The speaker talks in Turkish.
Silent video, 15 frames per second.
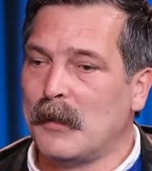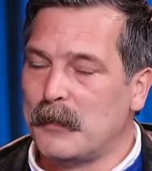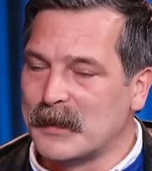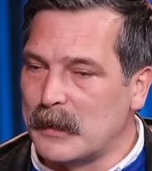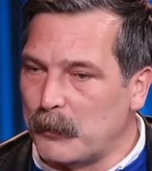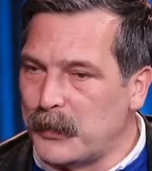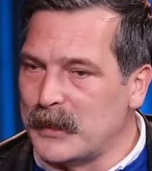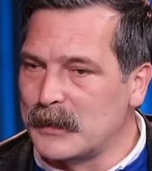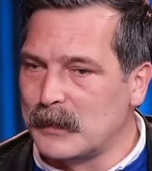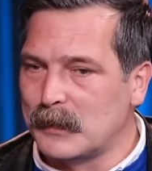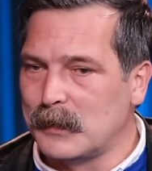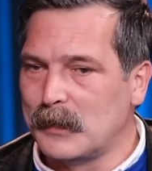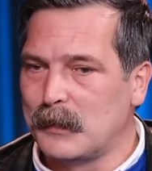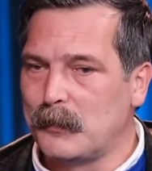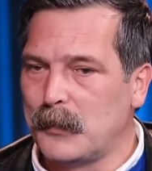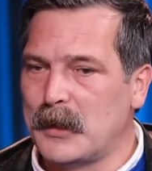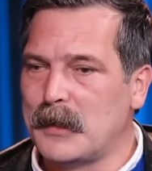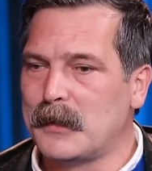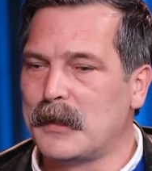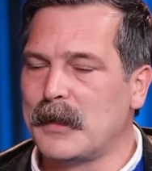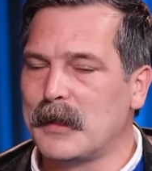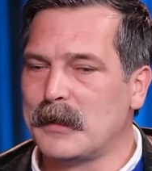mesela biz e,
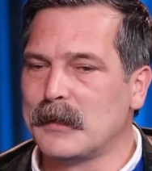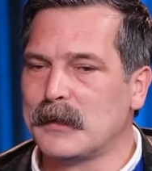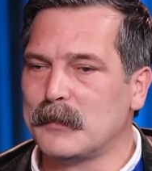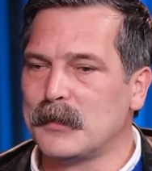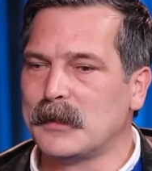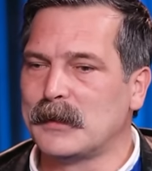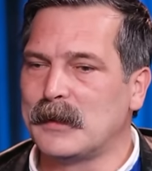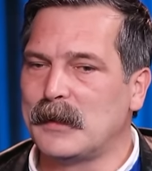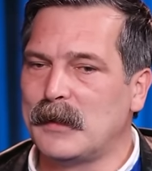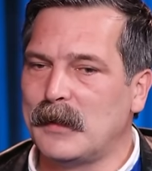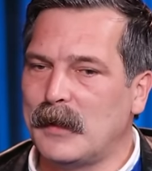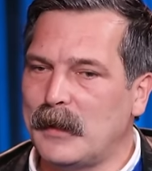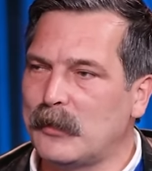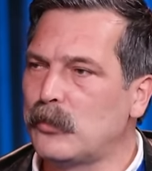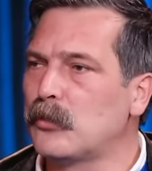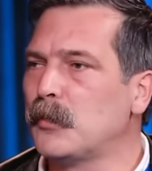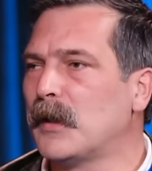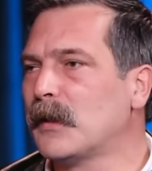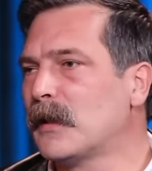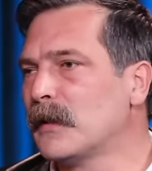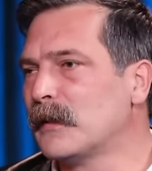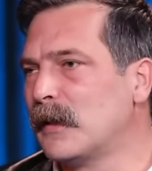belediyeyi aldığımızda etüt
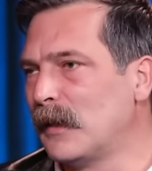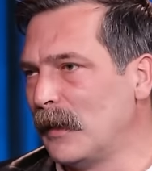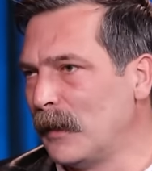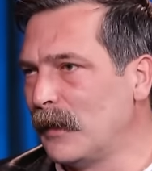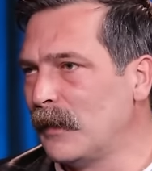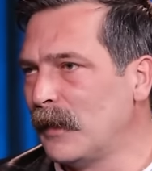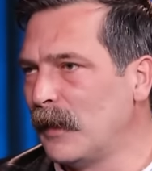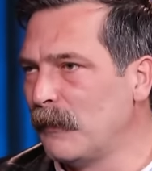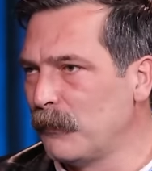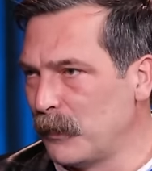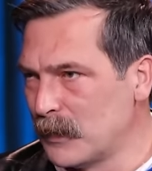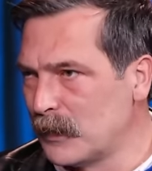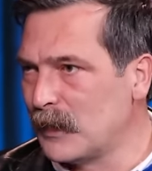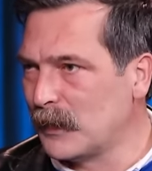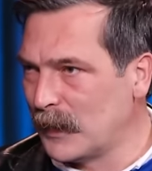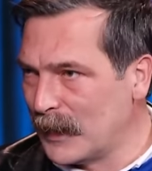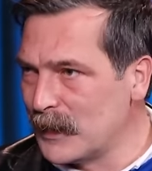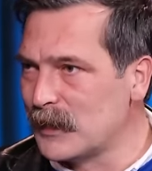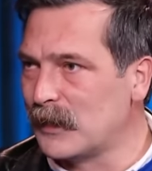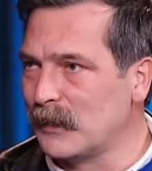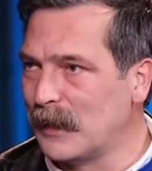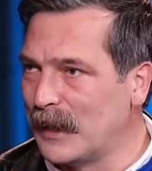merkezleriyle en fazla hani
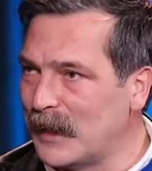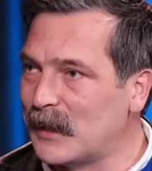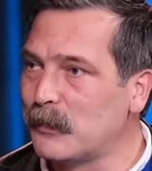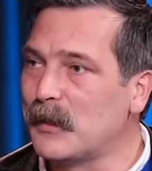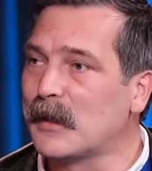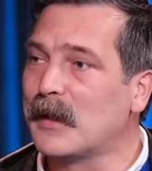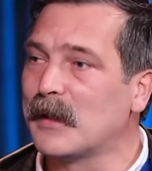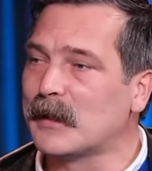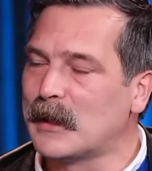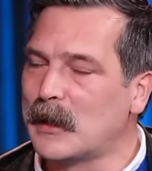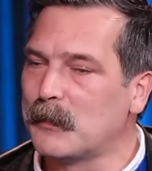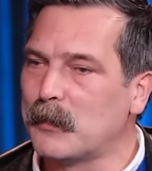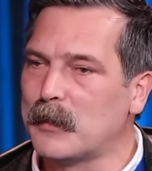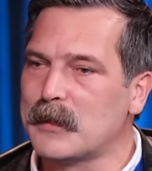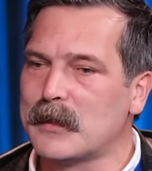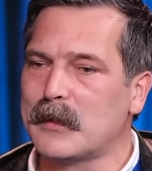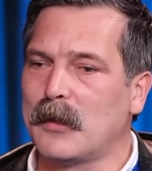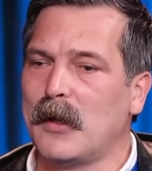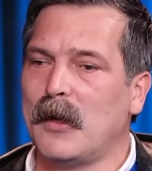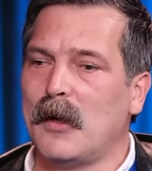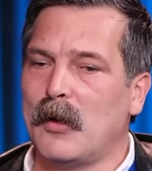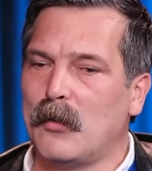gençlerin eğitimine kat katkı yapabilecek
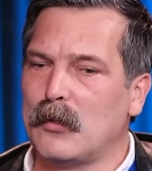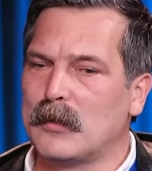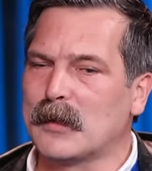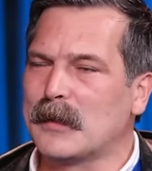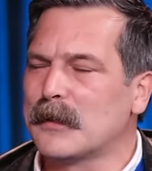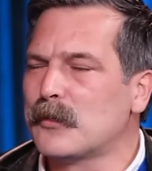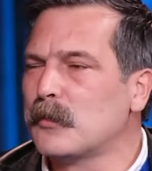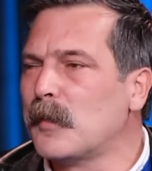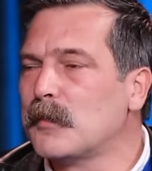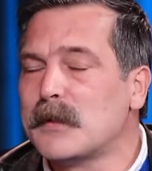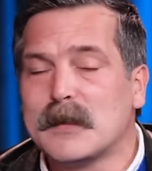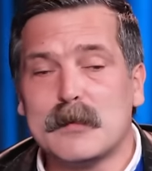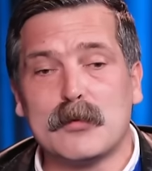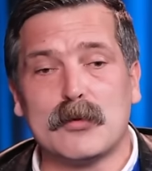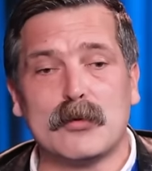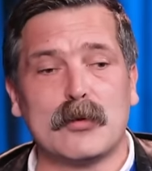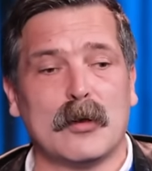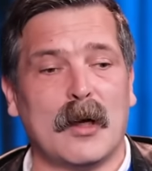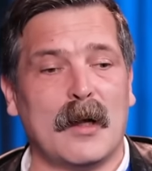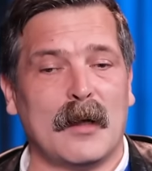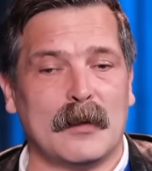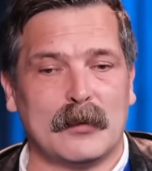olanaklar sunmamız lazım. Çünkü
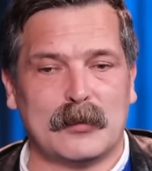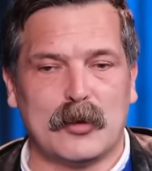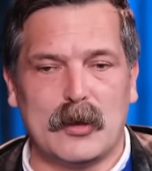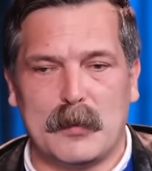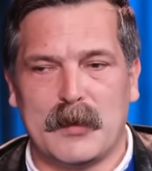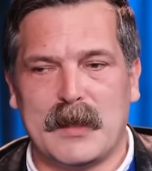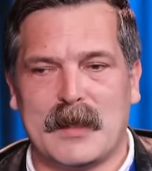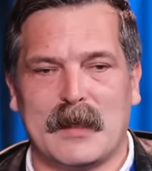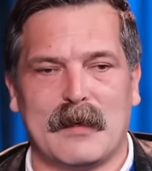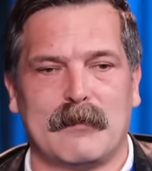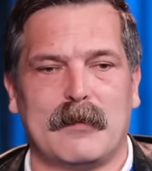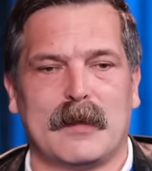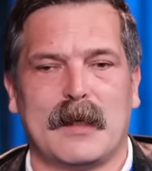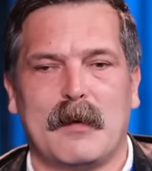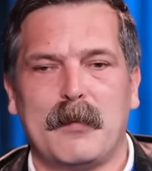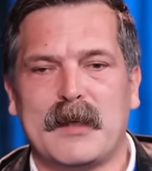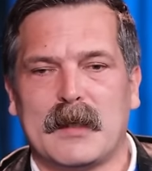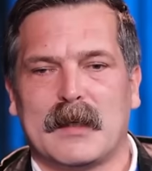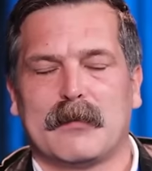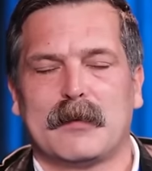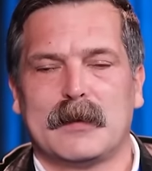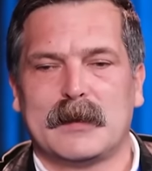şöyle bir ikilem var. Yani bir
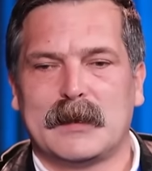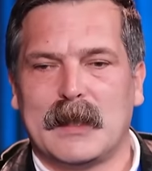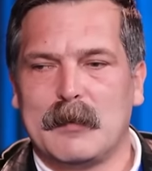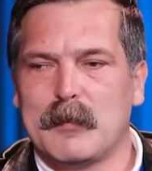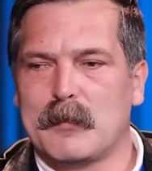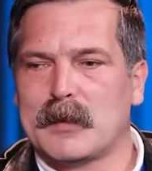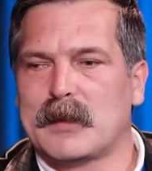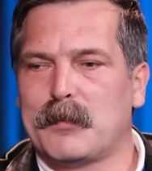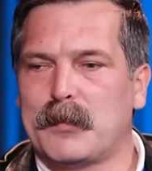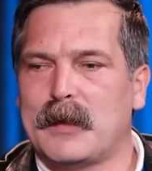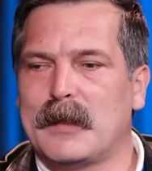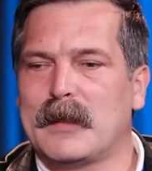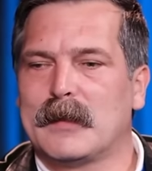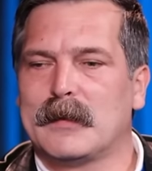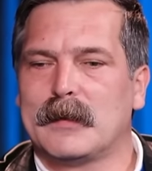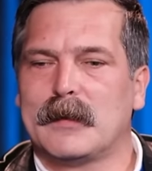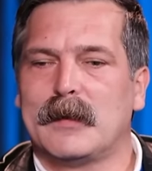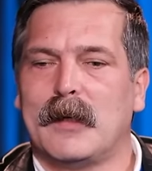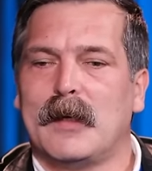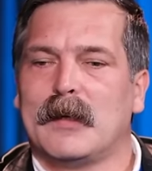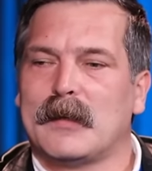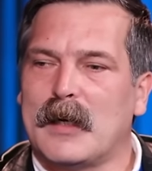tarafta işte imam hatipler ya da
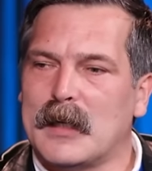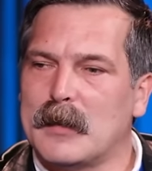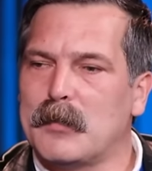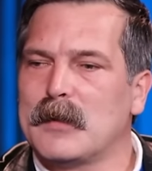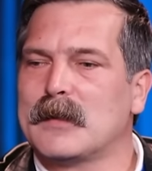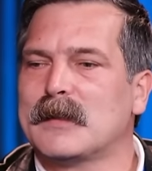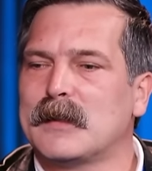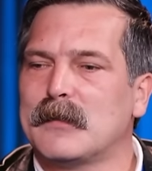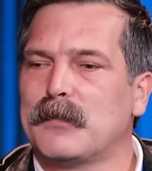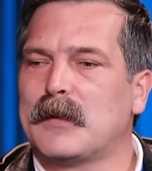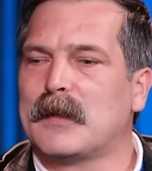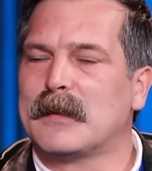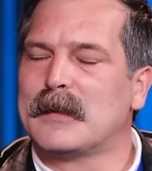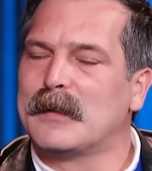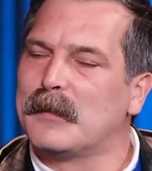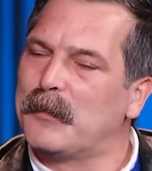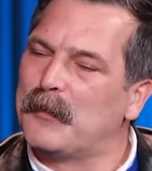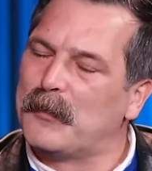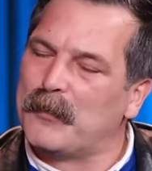kalabalık sınıflarda